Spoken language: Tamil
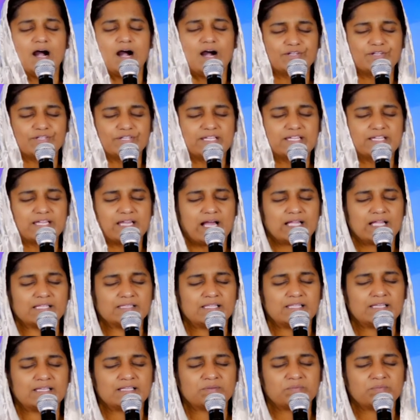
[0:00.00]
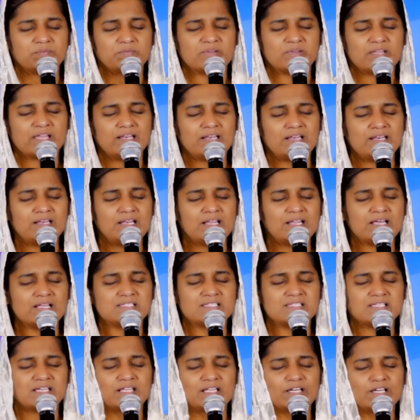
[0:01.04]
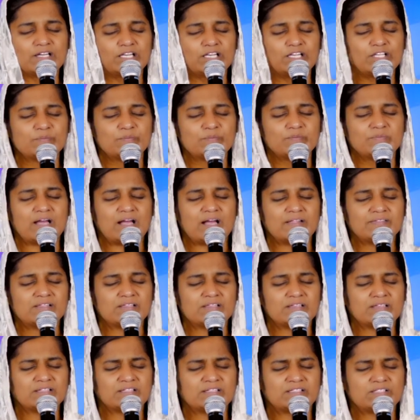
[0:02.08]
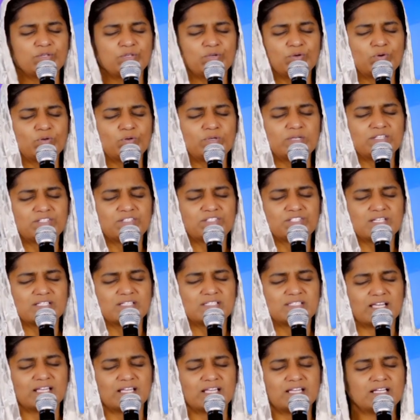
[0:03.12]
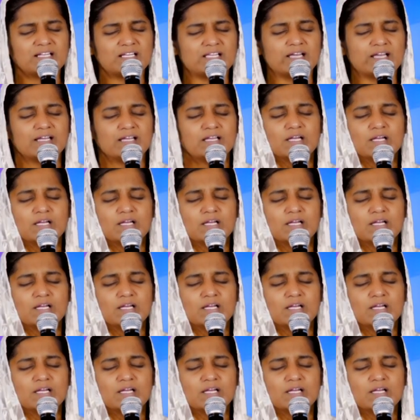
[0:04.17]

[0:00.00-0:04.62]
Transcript: அன்றைக்கு அந்த எல்லா ஜனங்களையும் அந்த எத்தனையோ லட்ச ஜனங்களை